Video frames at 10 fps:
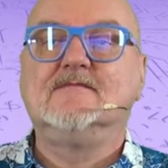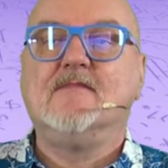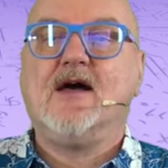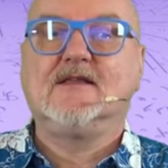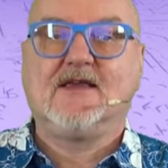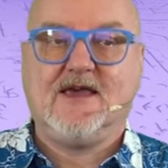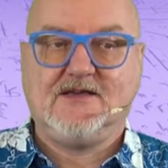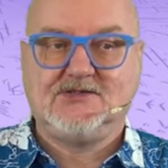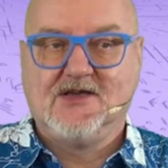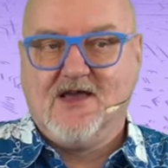Smart
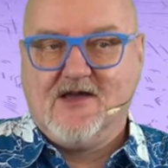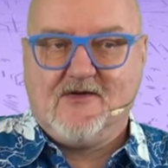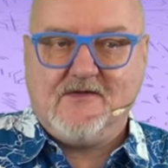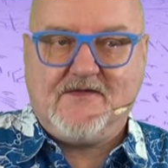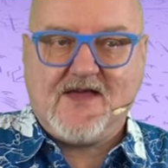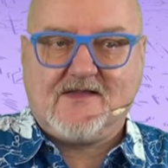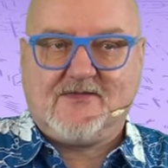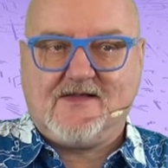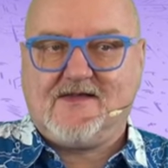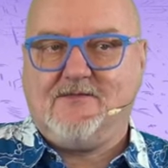Cache und
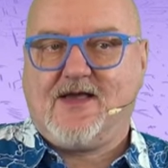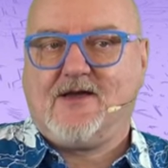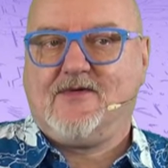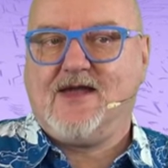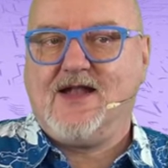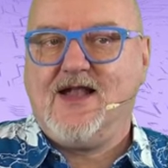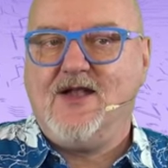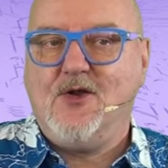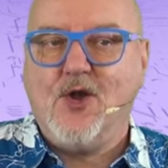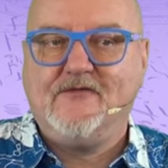24 Megabyte
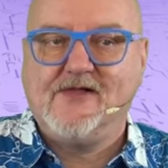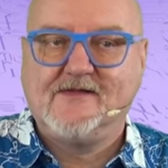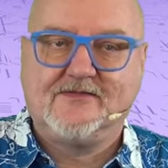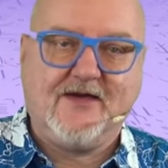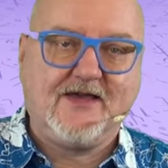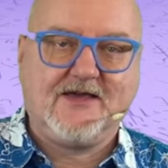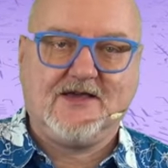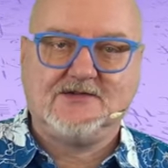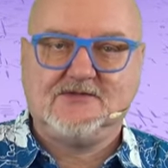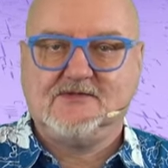Löffel 2
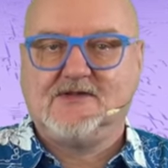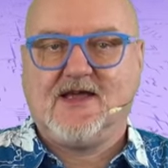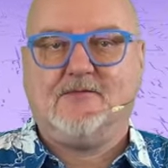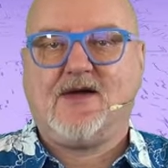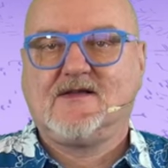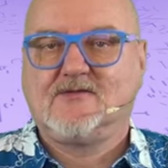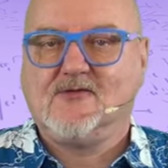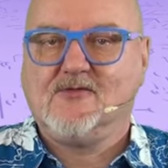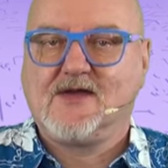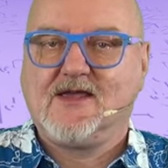Cache und der Max
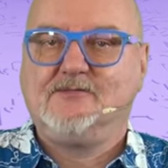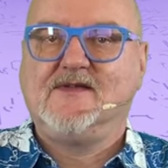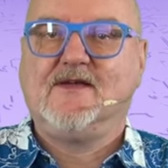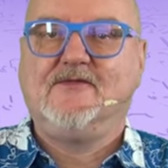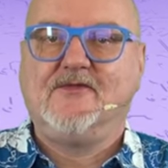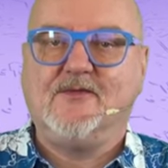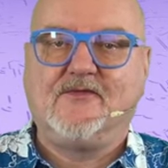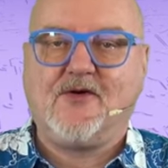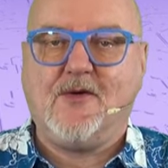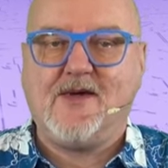Turbo geht bis auf
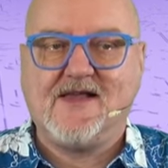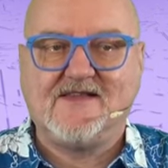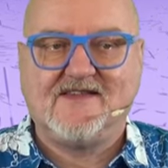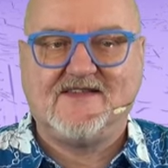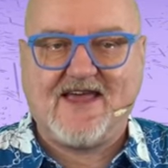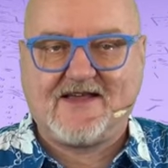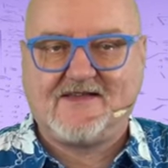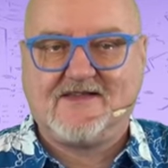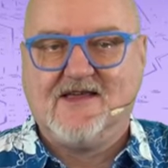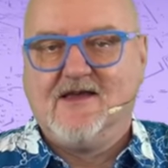
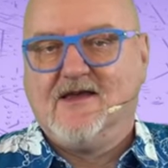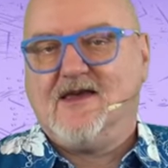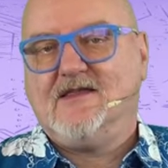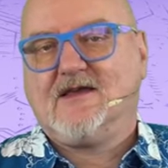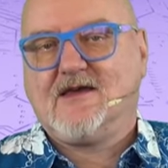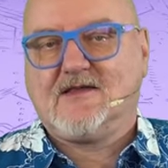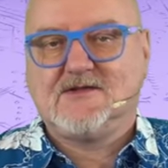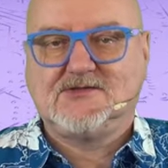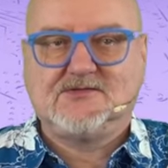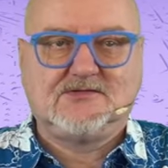5,6.
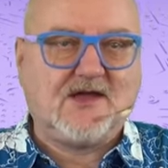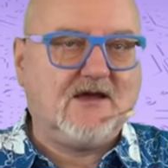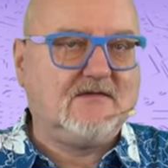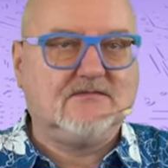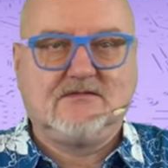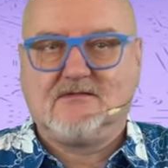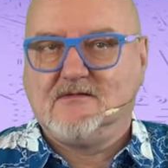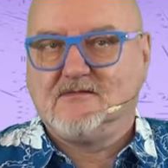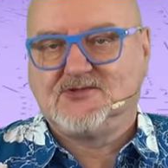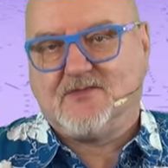Integrierte Stahl
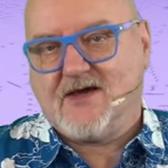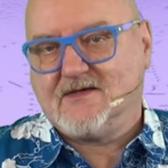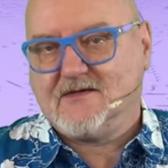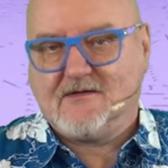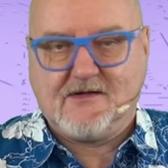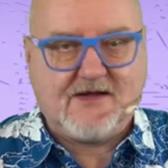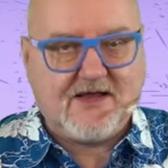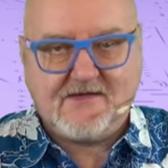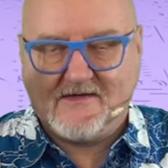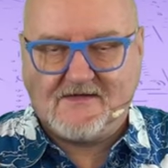und Speicher und
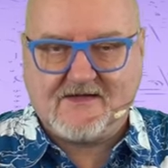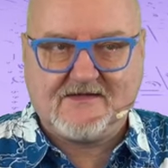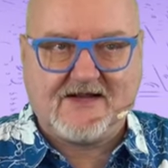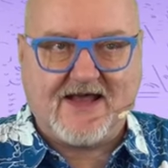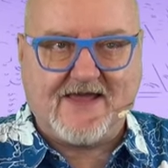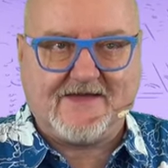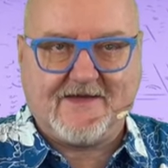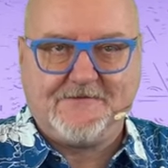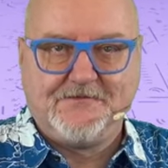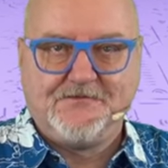Lanes ist das gleiche.